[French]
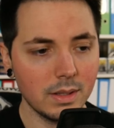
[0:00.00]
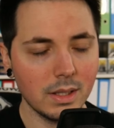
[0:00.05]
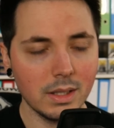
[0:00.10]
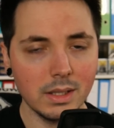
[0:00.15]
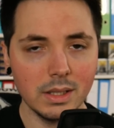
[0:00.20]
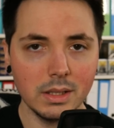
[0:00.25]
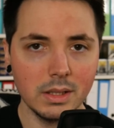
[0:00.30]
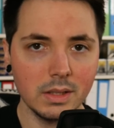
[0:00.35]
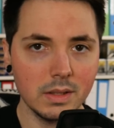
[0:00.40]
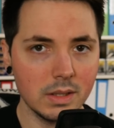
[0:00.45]
a
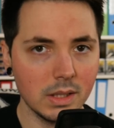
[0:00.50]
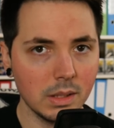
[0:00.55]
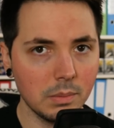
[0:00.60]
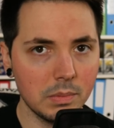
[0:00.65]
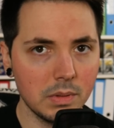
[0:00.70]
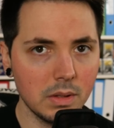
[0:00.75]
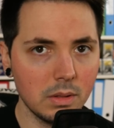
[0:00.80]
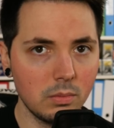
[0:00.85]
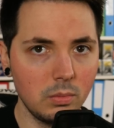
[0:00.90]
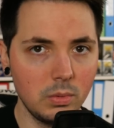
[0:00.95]
rien qui est
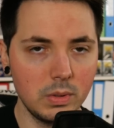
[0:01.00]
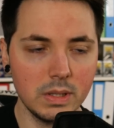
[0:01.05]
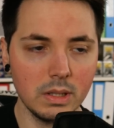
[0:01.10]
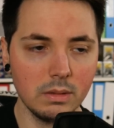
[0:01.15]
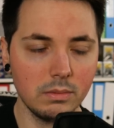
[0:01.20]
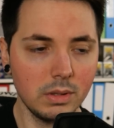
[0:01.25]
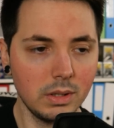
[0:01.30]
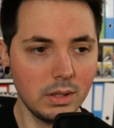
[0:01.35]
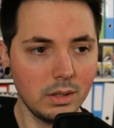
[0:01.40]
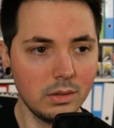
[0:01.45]
scripté, hein, vous le
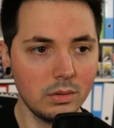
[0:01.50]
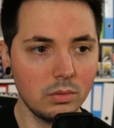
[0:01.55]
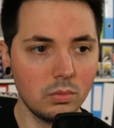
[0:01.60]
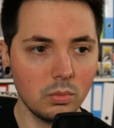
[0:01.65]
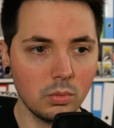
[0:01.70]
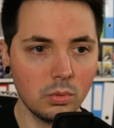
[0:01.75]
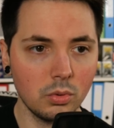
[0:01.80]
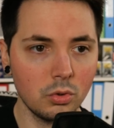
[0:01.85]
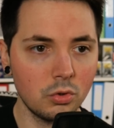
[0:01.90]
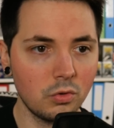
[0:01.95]
savez. Hein.
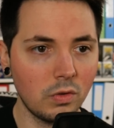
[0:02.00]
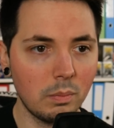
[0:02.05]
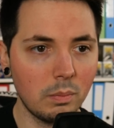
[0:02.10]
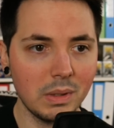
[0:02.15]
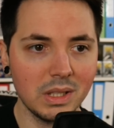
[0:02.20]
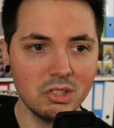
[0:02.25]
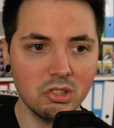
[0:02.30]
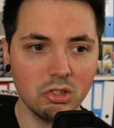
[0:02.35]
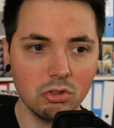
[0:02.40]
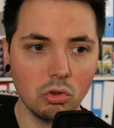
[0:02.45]
donc, je vais
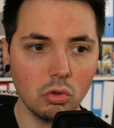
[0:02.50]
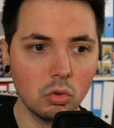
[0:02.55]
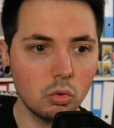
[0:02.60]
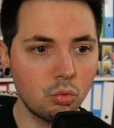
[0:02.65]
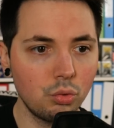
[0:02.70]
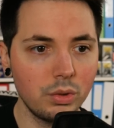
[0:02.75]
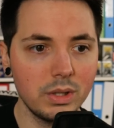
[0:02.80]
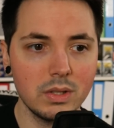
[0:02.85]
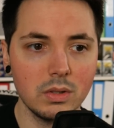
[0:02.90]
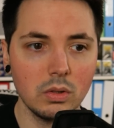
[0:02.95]
partir dans tous
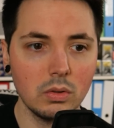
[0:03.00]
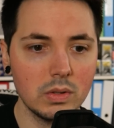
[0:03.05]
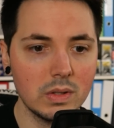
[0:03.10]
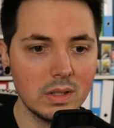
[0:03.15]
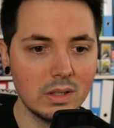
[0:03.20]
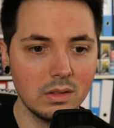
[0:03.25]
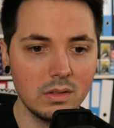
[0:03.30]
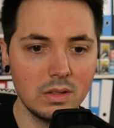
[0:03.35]
les sens.